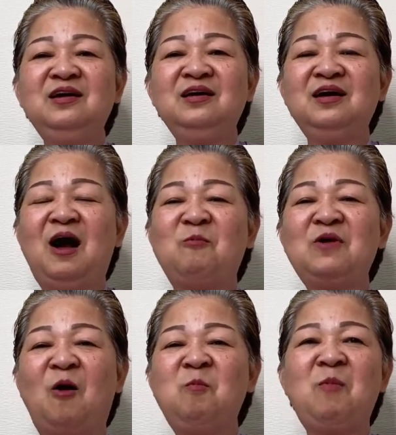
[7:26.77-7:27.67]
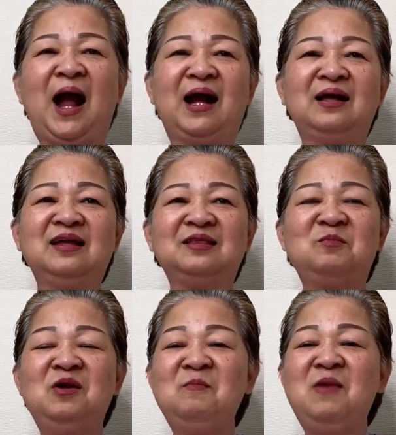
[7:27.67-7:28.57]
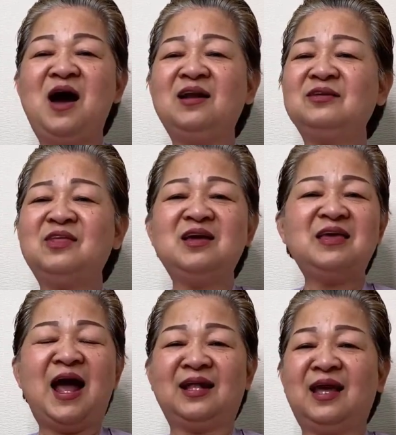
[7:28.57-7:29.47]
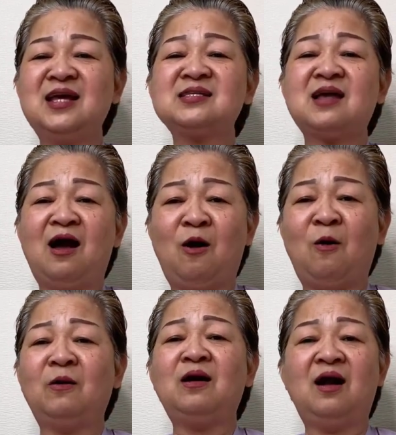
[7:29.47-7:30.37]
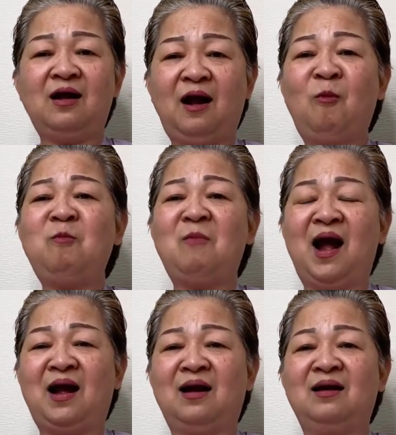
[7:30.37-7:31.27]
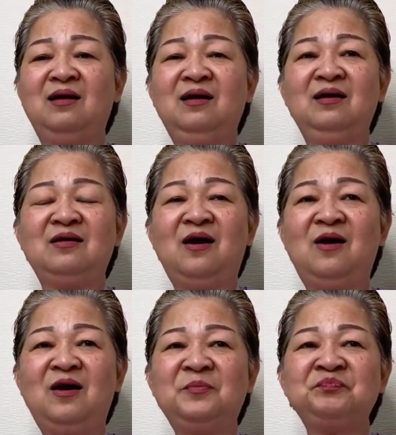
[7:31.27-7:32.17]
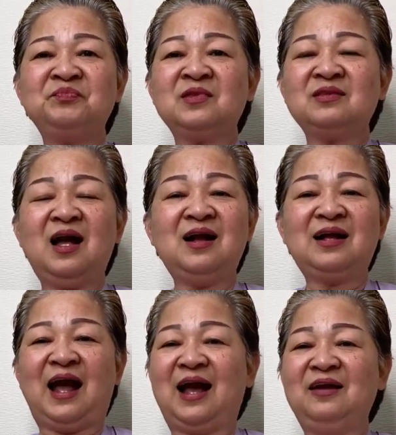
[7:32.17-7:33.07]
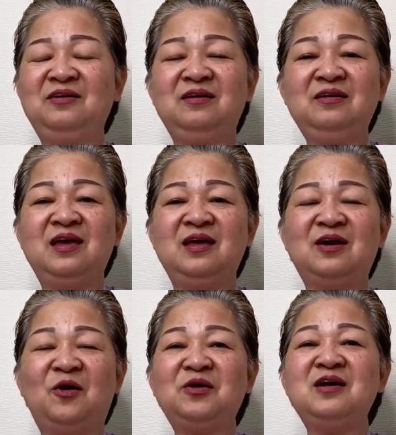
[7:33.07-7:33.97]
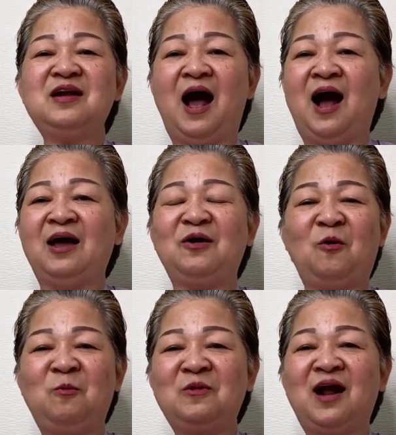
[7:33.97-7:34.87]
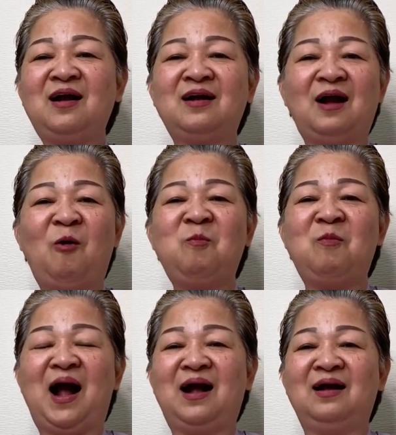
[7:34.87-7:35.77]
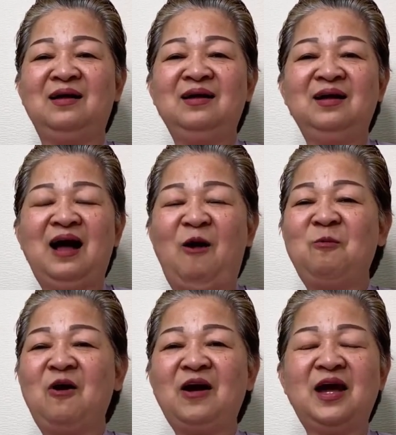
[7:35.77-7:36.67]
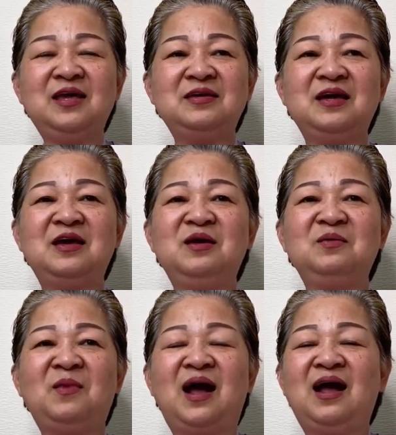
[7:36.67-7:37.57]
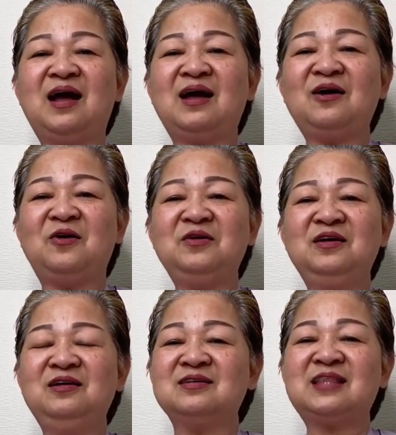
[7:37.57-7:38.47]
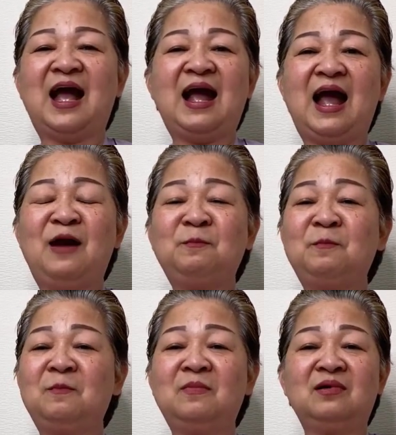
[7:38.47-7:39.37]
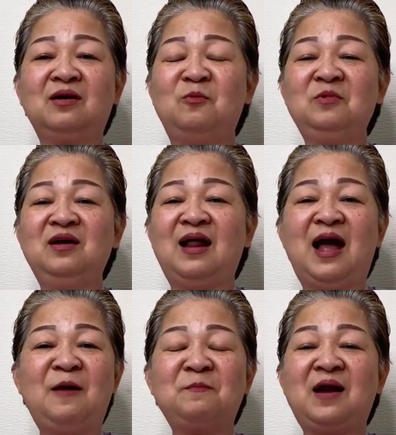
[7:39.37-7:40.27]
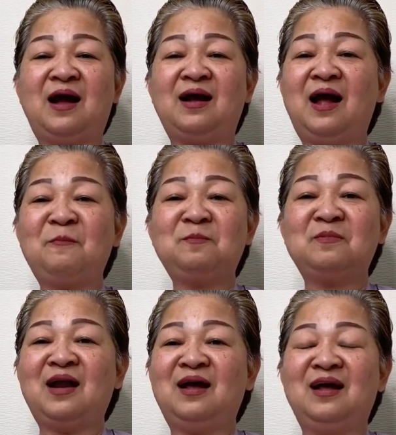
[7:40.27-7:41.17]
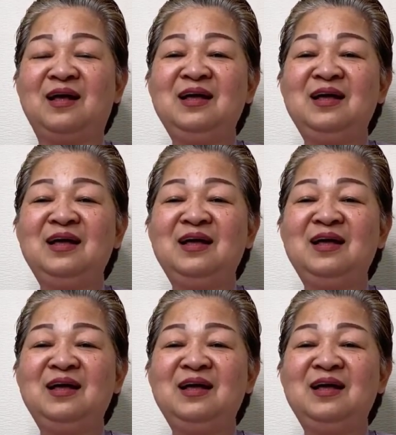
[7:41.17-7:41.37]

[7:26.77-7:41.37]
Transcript: không à, à, công bằng gì tùm lum hết đó tiết già thấy xã hội rất công bằng đó tất cả những gì coi như đời cũng rất công bằng không có cái gì mà hả coi như người ta áp cũng như là áp đặt áp đà,